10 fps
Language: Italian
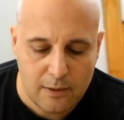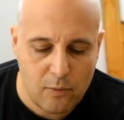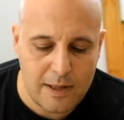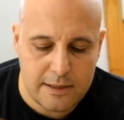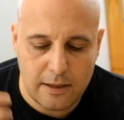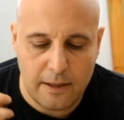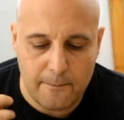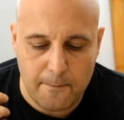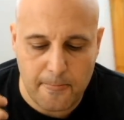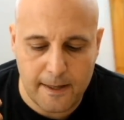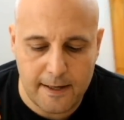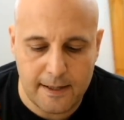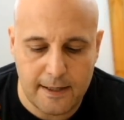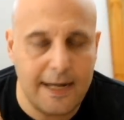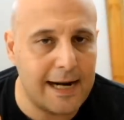Questo, mh, mm,
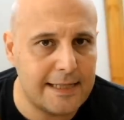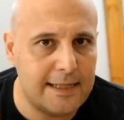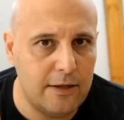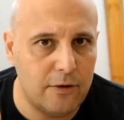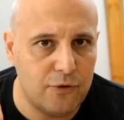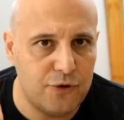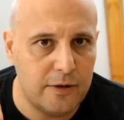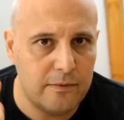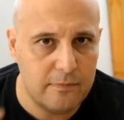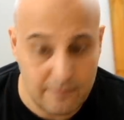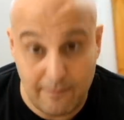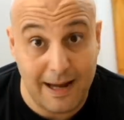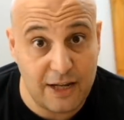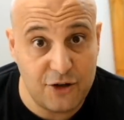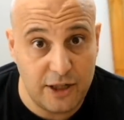eh, i ragazzi di oggi, ma
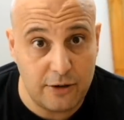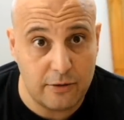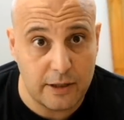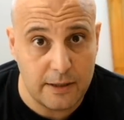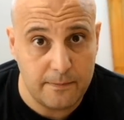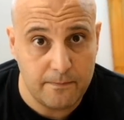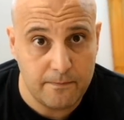anche i genitori, eh,